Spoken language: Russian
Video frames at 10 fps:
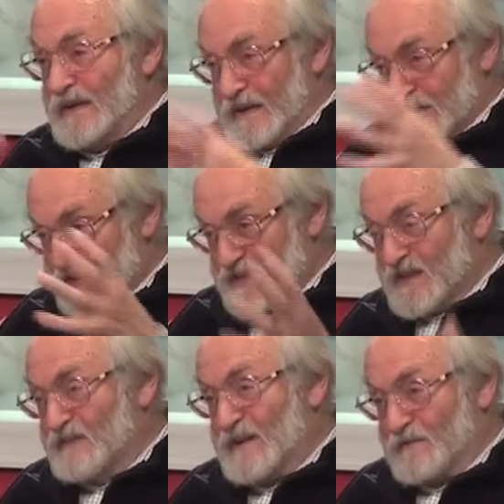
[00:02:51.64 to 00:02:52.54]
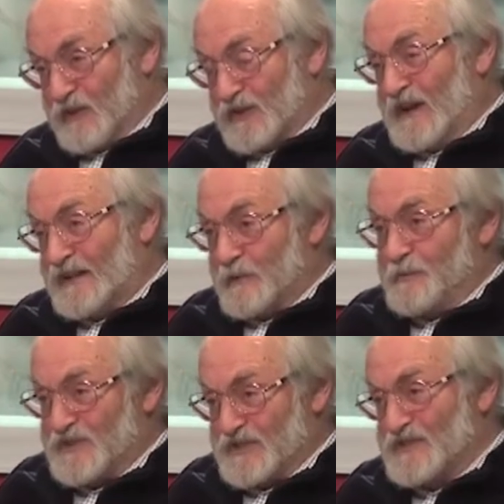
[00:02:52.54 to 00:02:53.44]
и создавать вот эту
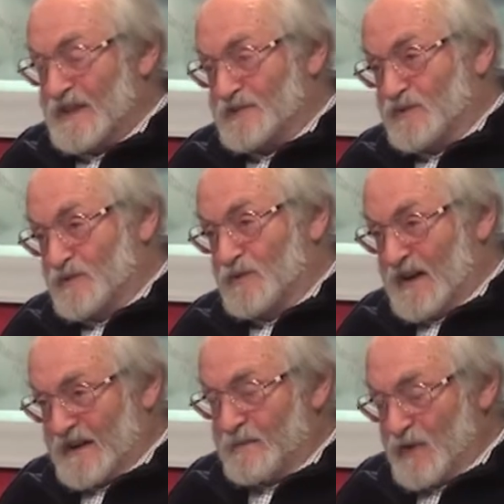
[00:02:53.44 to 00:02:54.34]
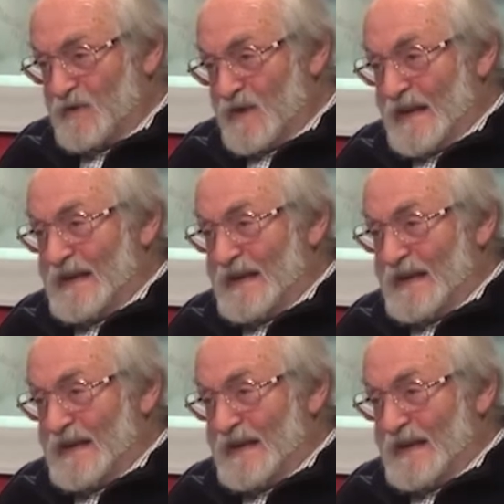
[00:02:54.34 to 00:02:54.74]
партизанскую армию